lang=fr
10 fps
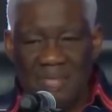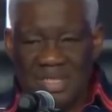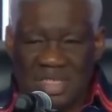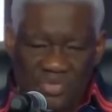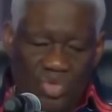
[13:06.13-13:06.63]

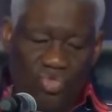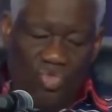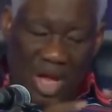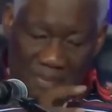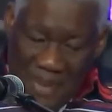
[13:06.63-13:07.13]
Parce que si vous ne
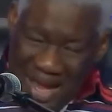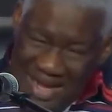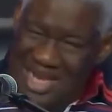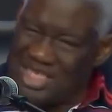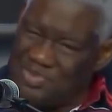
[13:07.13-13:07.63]
voyez
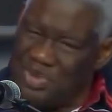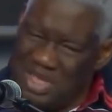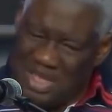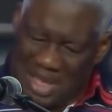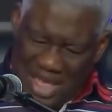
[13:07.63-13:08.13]
pas
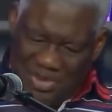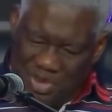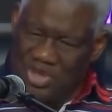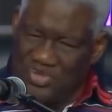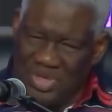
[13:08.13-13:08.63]
l'esprit,
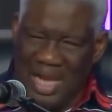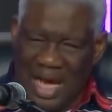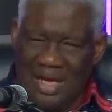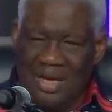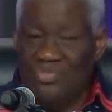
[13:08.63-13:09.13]
l'esprit de vie,
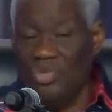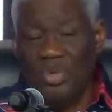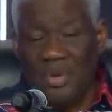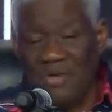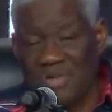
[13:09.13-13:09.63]
là, vous ne pouvez pas